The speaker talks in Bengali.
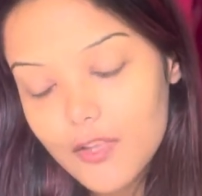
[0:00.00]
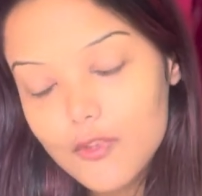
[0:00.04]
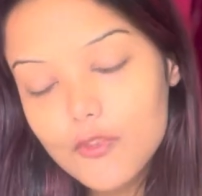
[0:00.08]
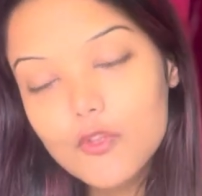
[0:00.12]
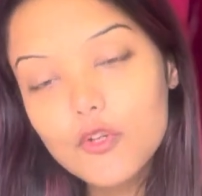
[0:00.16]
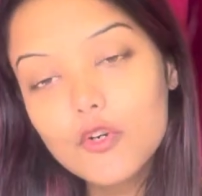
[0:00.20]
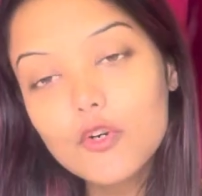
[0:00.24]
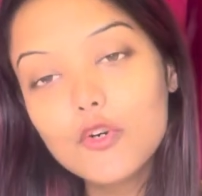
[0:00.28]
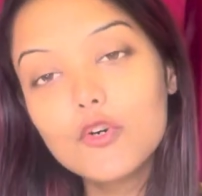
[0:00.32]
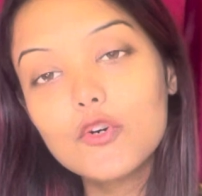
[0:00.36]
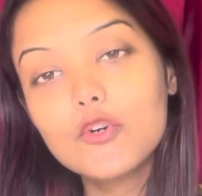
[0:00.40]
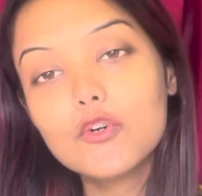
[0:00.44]

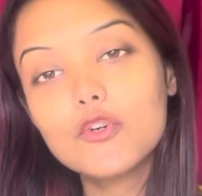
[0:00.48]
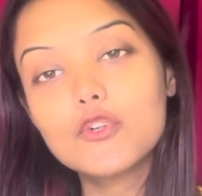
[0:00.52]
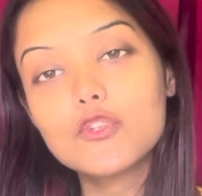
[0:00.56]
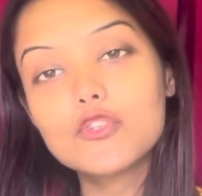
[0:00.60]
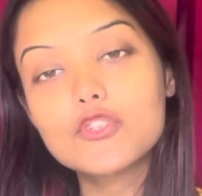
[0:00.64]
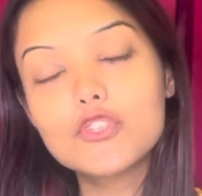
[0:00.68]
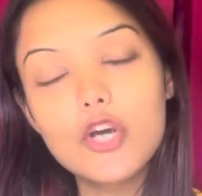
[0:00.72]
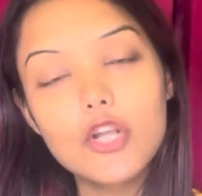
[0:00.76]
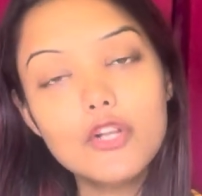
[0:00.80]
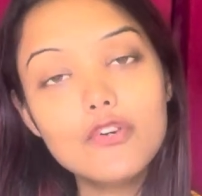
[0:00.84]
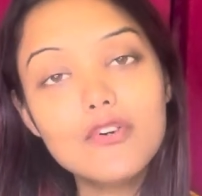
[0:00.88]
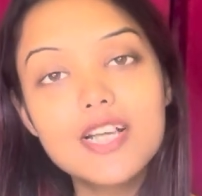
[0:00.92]
তো
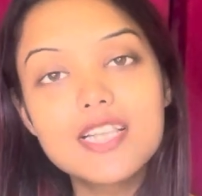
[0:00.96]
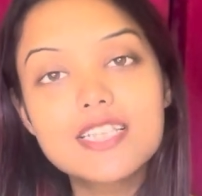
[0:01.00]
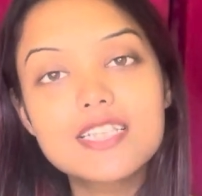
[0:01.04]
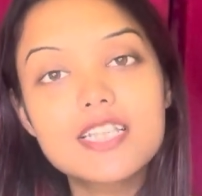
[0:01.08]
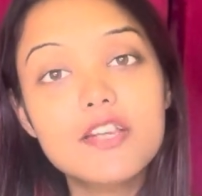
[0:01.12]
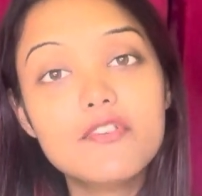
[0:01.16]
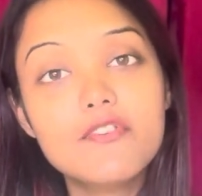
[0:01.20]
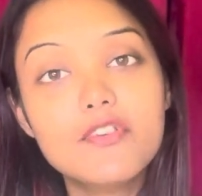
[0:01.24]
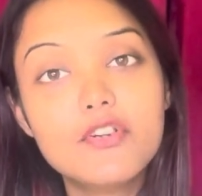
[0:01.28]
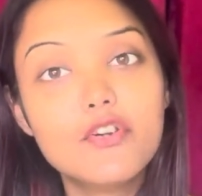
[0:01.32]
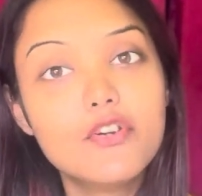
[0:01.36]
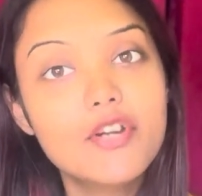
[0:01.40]
চলো
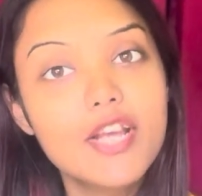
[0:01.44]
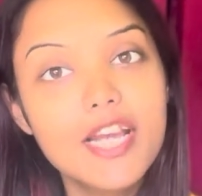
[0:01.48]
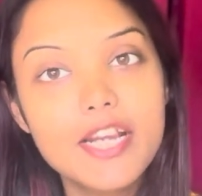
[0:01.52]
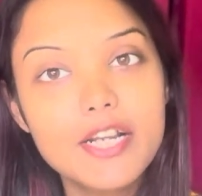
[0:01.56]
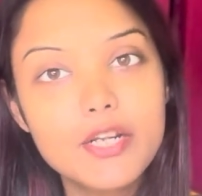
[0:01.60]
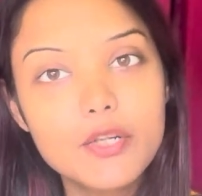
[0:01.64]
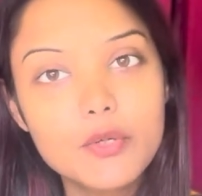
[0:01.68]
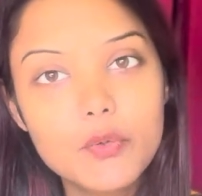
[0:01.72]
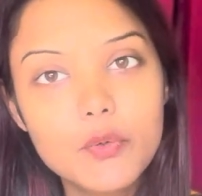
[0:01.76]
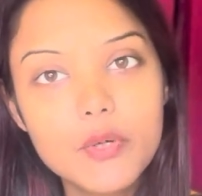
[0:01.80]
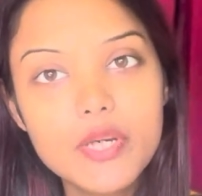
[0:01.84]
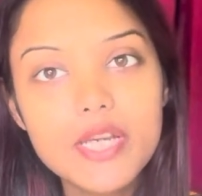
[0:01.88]
আজকের ভিডিওটা
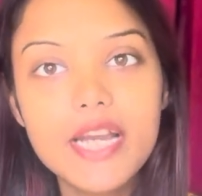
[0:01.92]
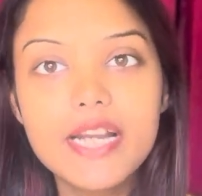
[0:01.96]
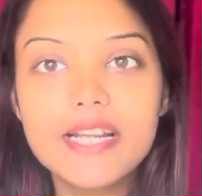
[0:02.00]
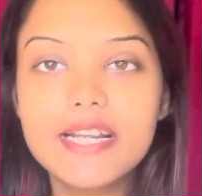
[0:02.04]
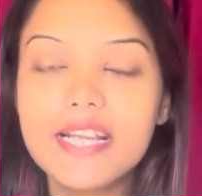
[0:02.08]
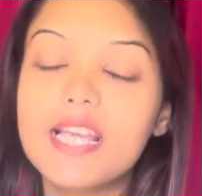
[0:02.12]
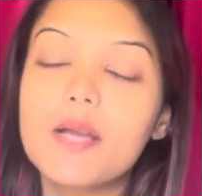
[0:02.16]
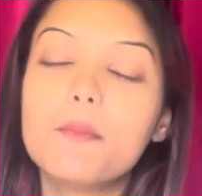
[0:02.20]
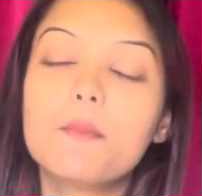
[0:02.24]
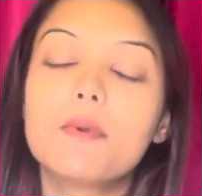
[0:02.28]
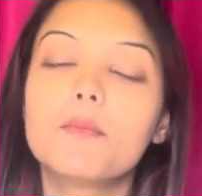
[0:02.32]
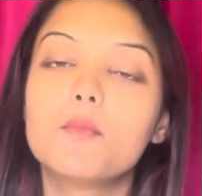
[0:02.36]
এইটুকুই
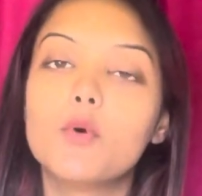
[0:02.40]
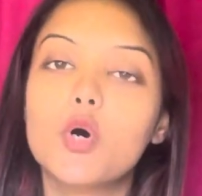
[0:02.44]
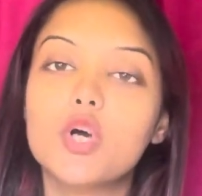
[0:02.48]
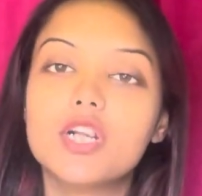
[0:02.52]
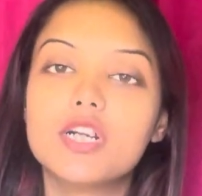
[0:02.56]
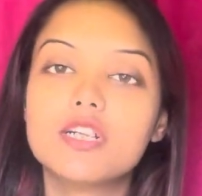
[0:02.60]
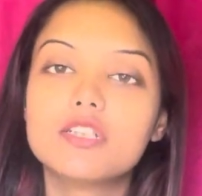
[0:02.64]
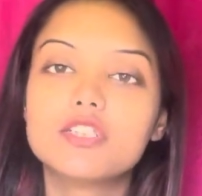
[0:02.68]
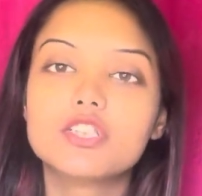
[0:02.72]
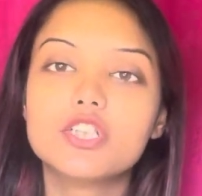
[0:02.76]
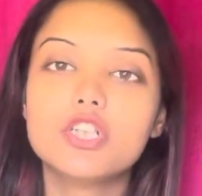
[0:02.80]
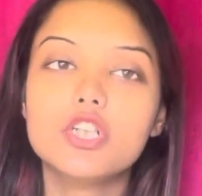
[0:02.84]
এটাই আমার
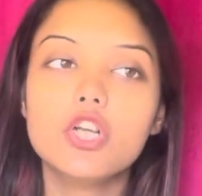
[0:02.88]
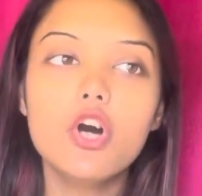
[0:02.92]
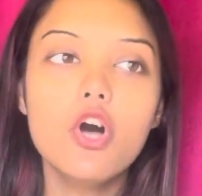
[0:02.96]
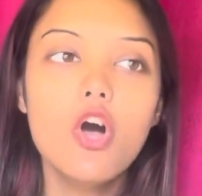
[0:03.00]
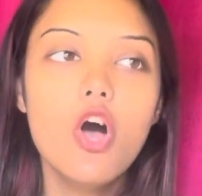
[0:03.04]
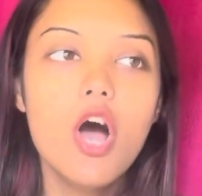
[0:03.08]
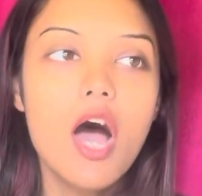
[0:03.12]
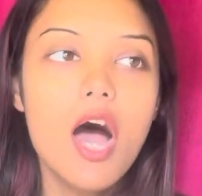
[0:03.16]
বলার ছিল